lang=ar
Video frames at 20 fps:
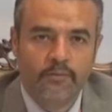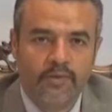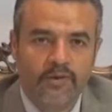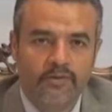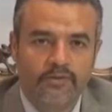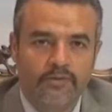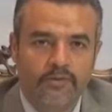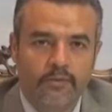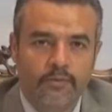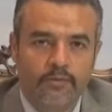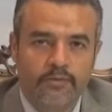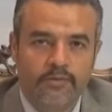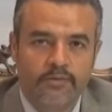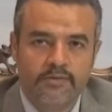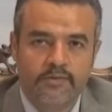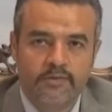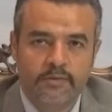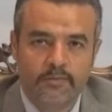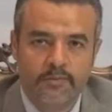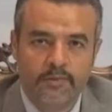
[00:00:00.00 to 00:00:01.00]
وحده الغدد
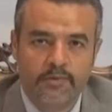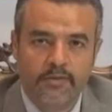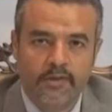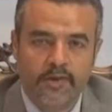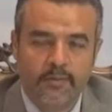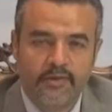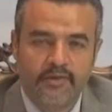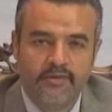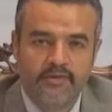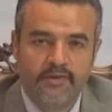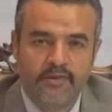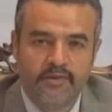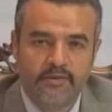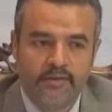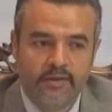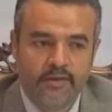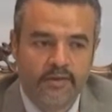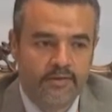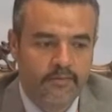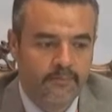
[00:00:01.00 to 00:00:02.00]
الصماء جامعة
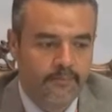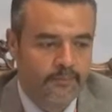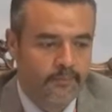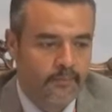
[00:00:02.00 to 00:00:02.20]
اسكندرية